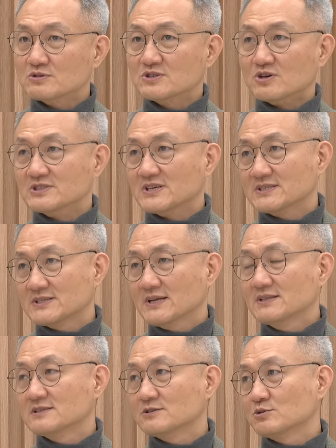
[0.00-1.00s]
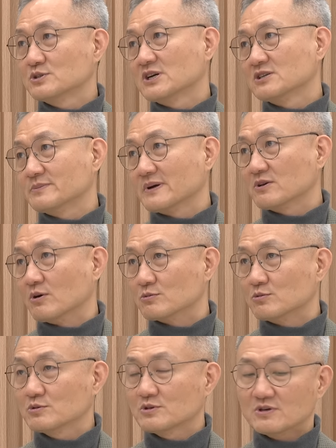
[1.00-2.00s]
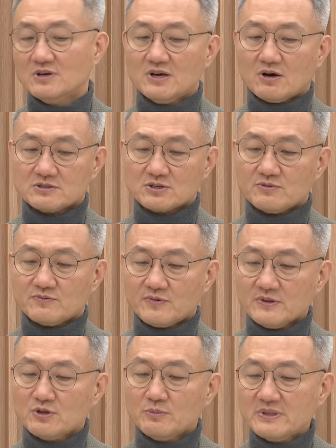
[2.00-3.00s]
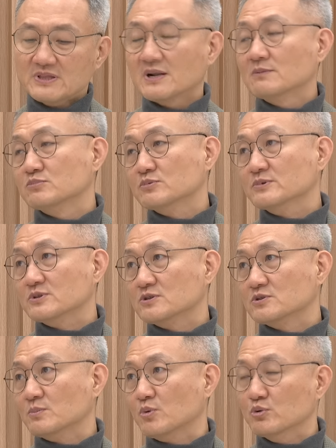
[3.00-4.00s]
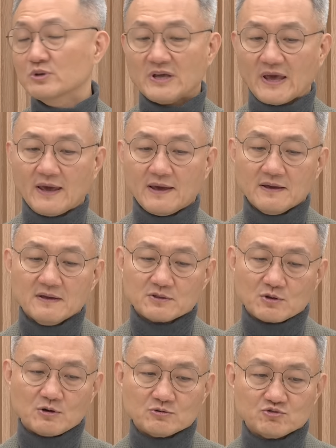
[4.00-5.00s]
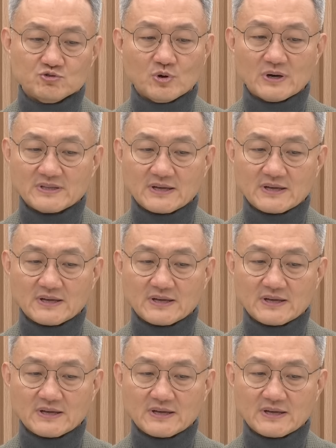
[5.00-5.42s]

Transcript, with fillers: 전체 트렌드를 쫓아갈 수밖에 없고 어떤 펀더멘탈한 부분들을 좀 보는 게 더중요하다